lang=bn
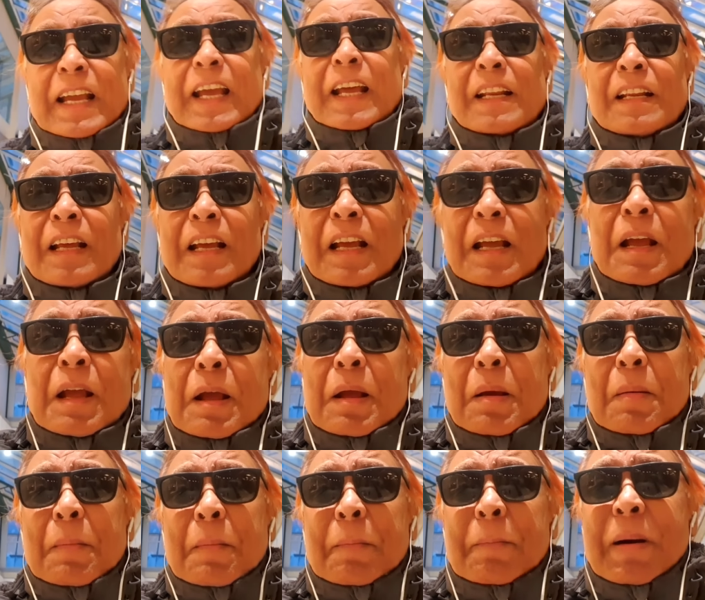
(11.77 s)
দেখেন
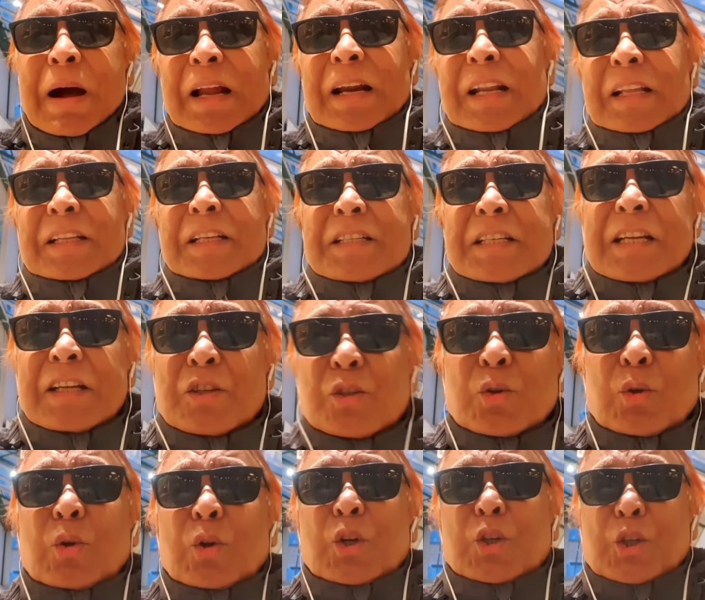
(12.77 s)
বাংলাদেশে
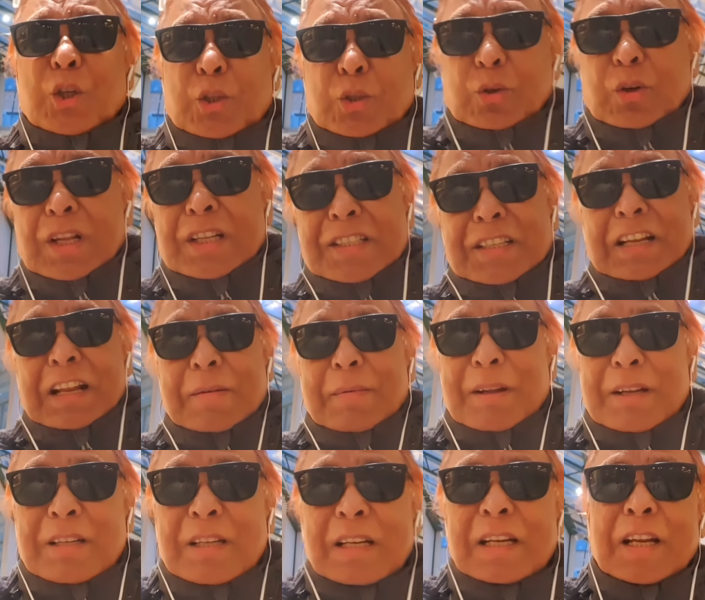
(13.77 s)
ষোলো সতেরোটা সিনেমা
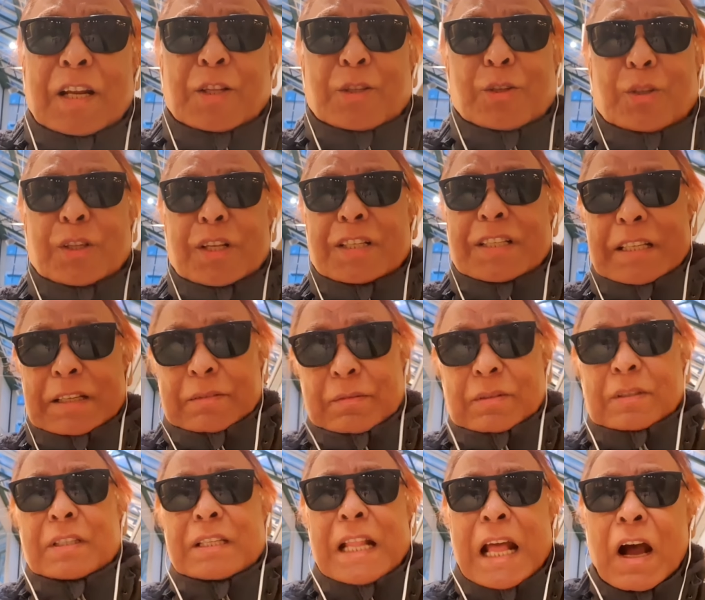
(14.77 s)
রিলিজ হইতেছে
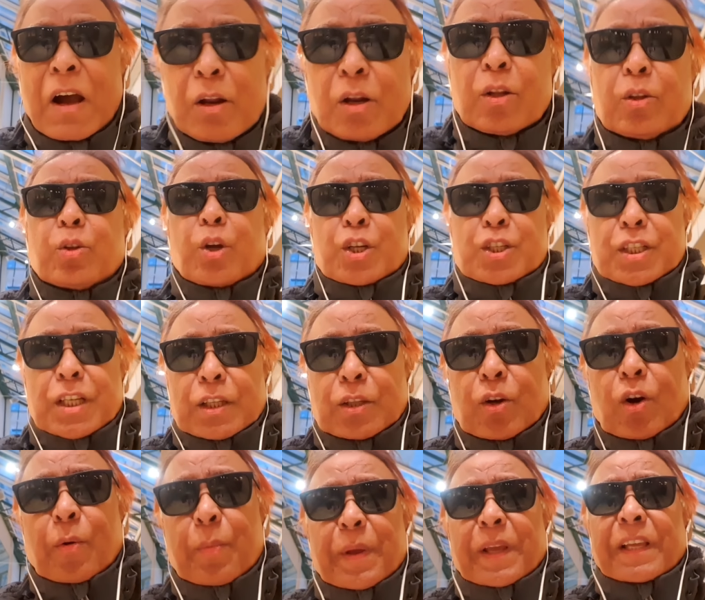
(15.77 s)
না হইলেও দশটা তো
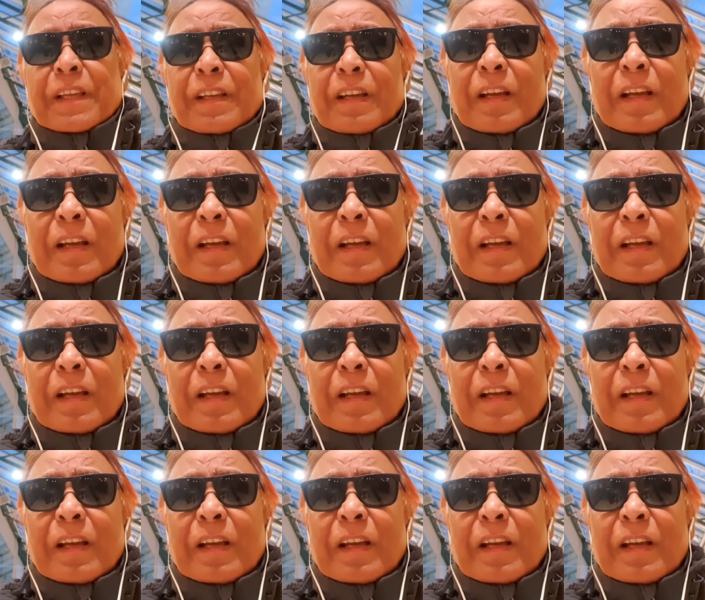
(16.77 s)
হবেই